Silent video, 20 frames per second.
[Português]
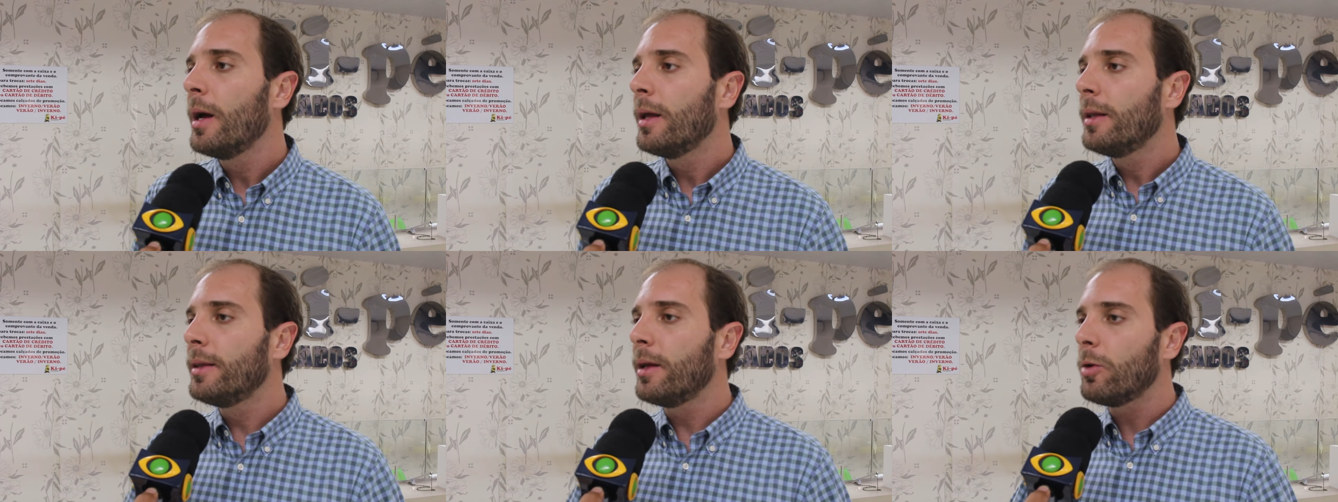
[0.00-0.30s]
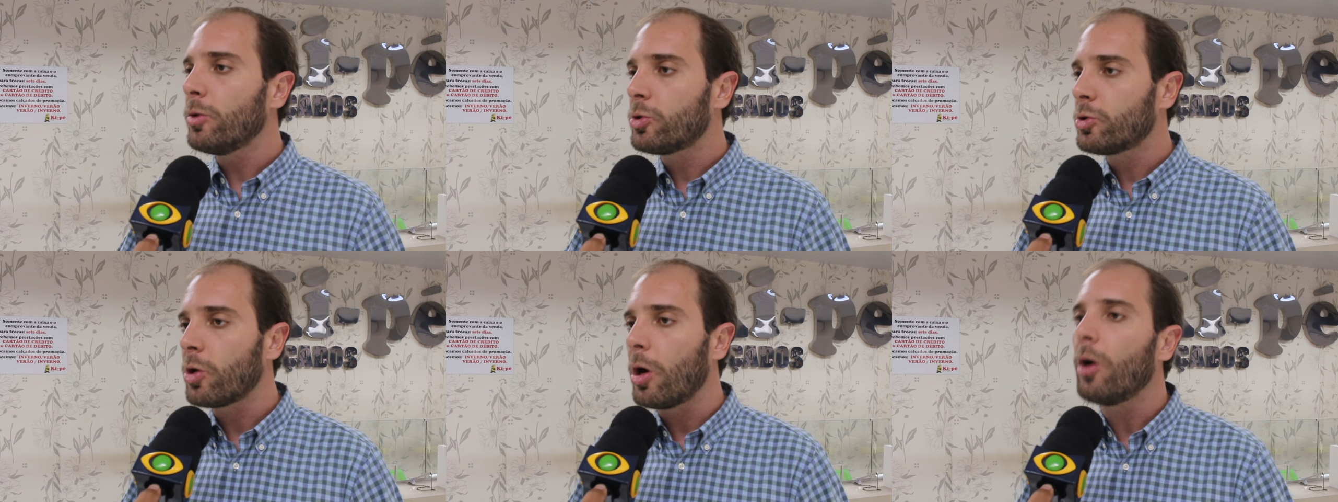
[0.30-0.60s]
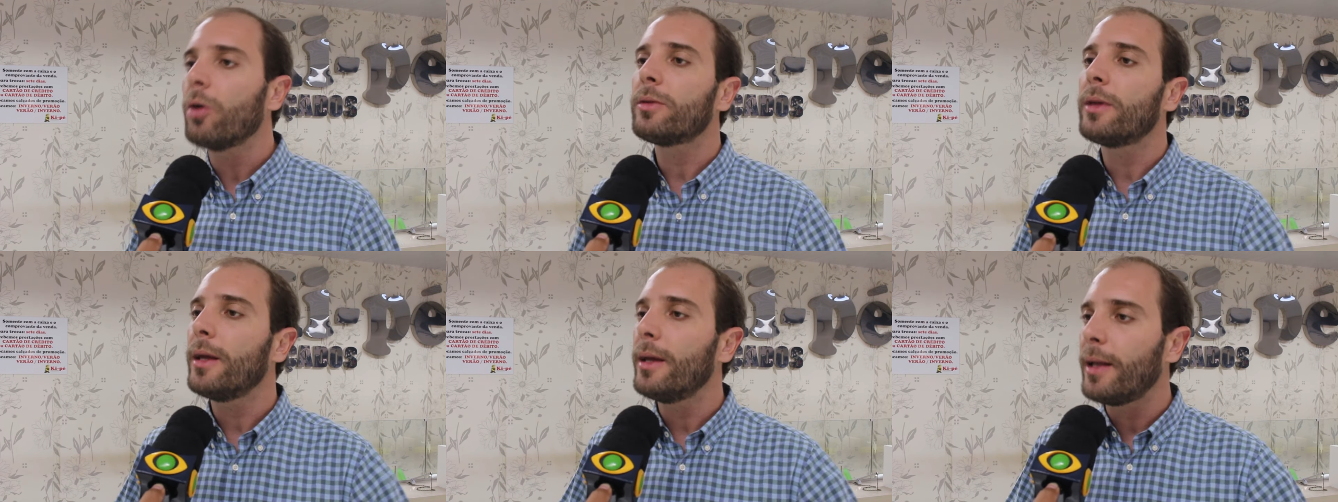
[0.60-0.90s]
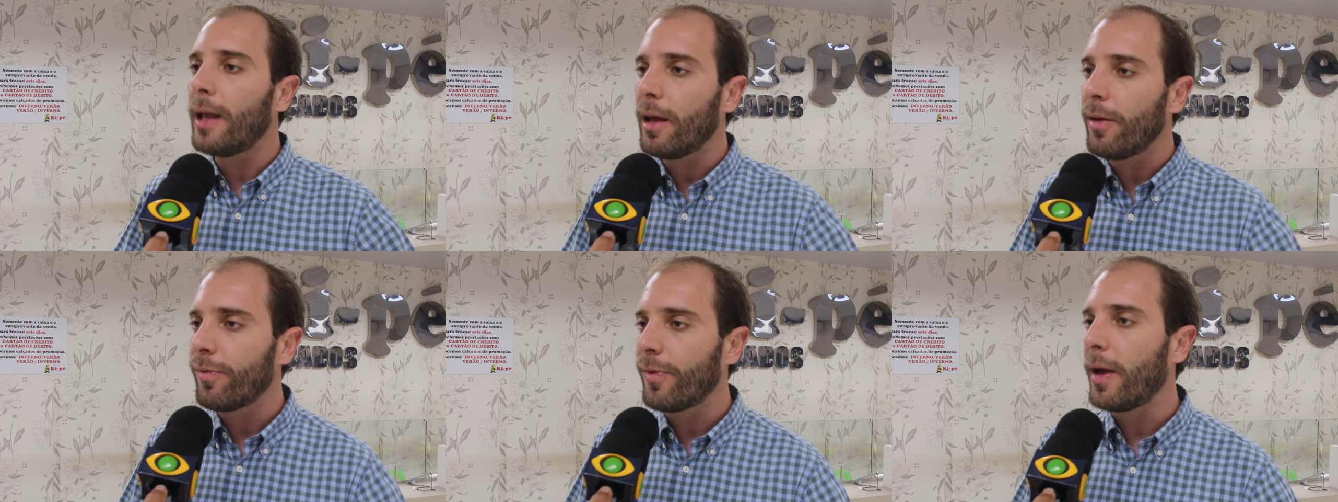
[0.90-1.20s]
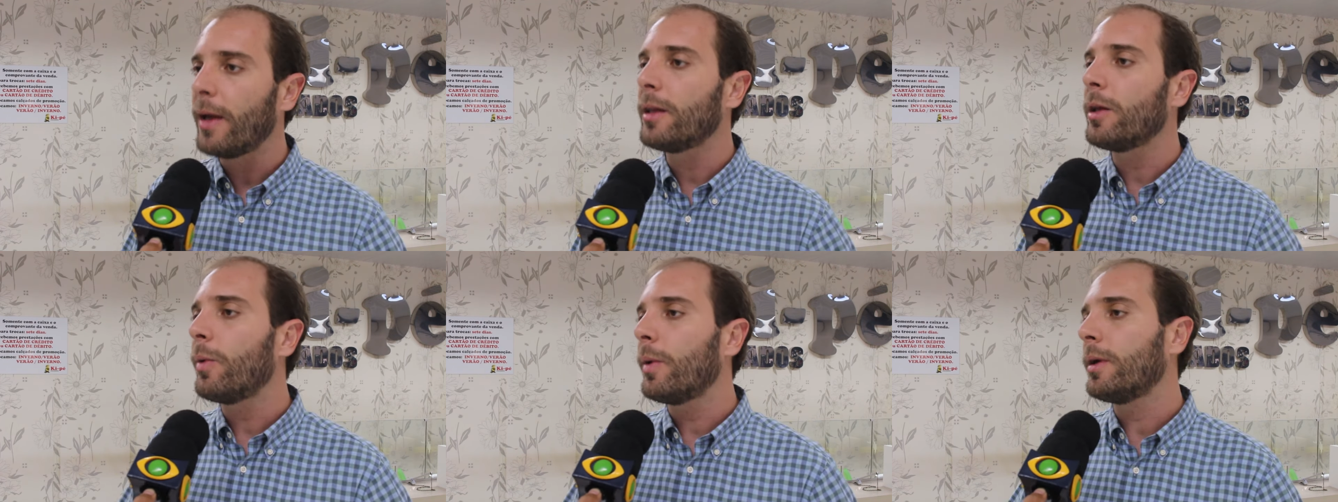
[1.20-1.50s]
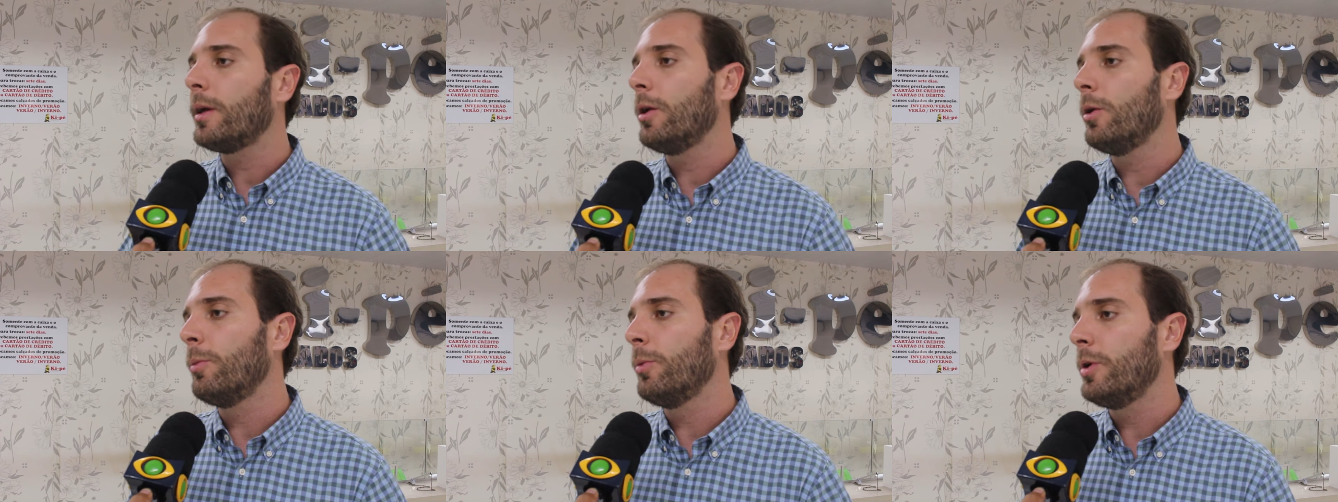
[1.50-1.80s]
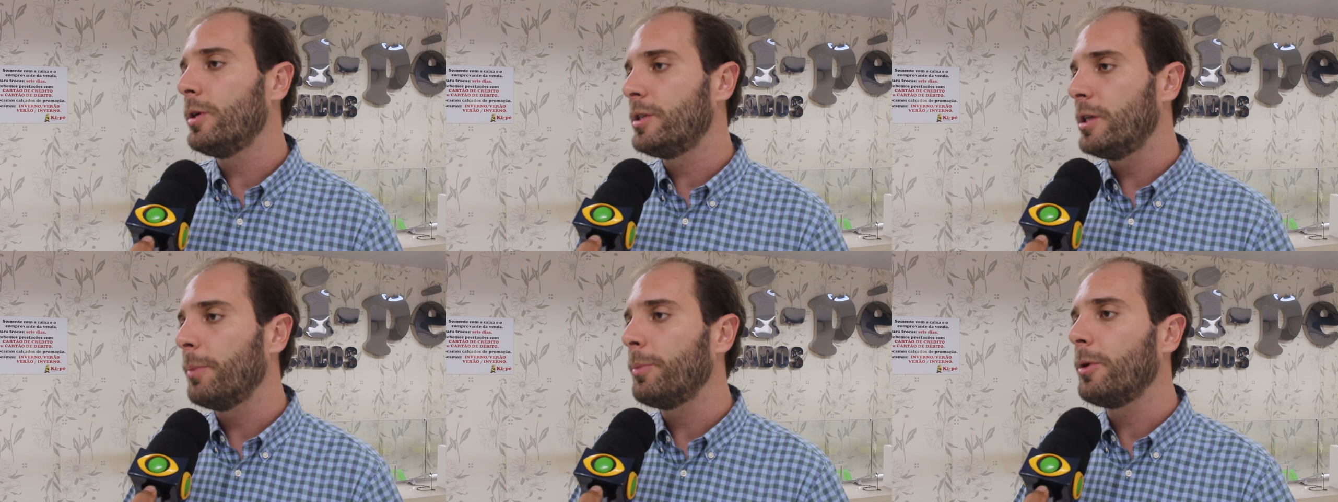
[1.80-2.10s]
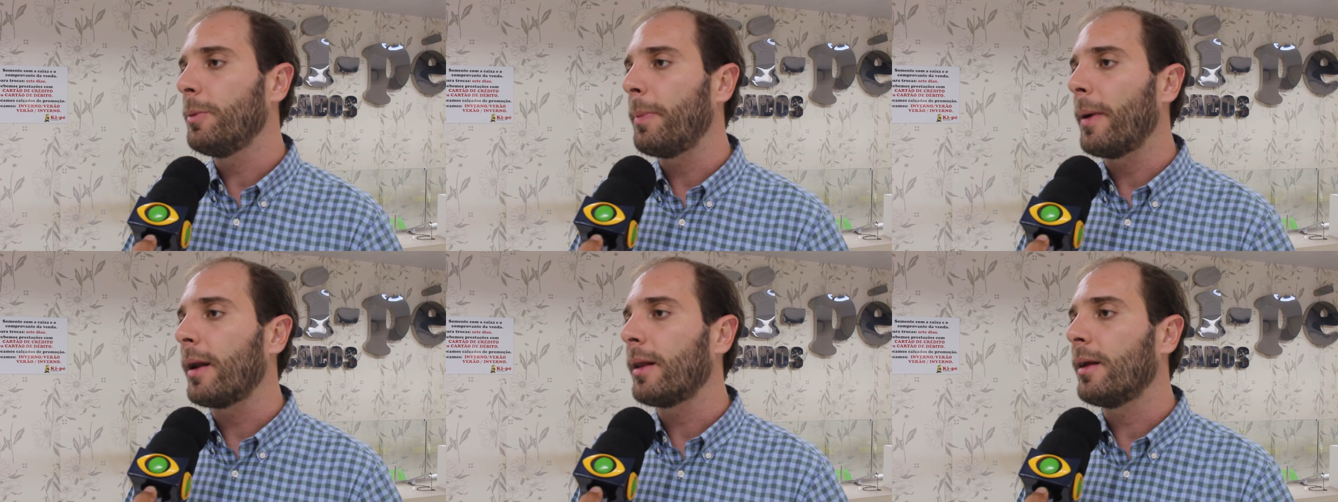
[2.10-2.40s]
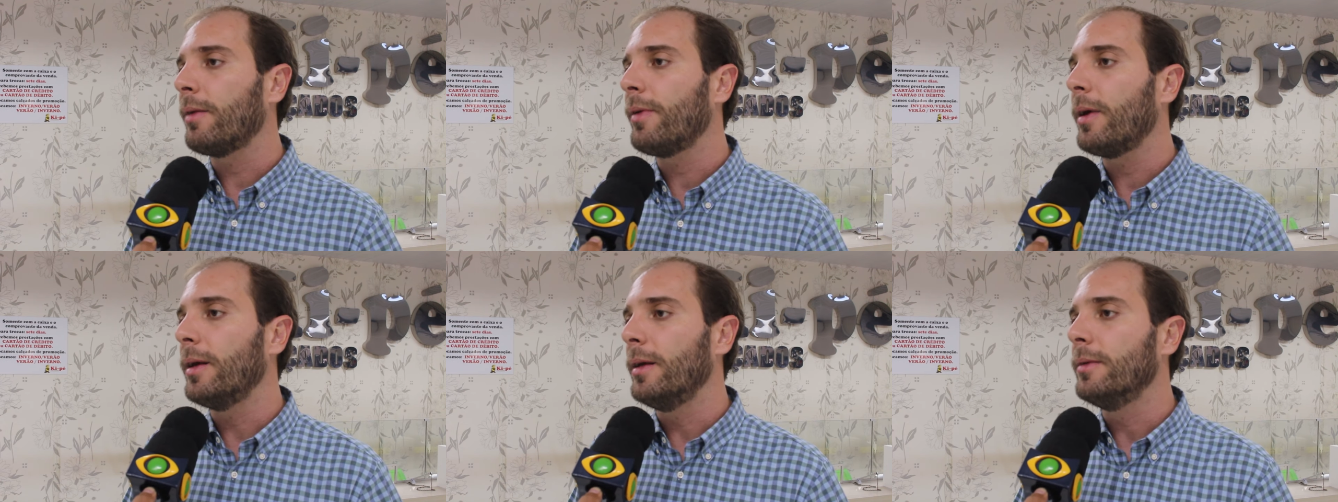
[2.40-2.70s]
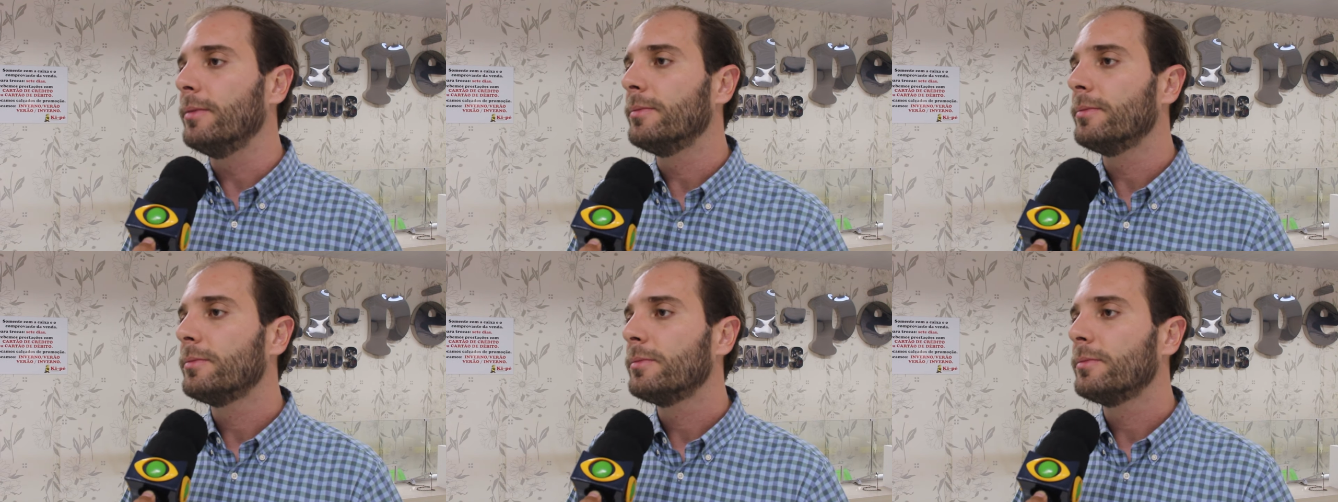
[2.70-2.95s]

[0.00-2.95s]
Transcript: não soltem e nem vendam aqui no município de Paranavaí.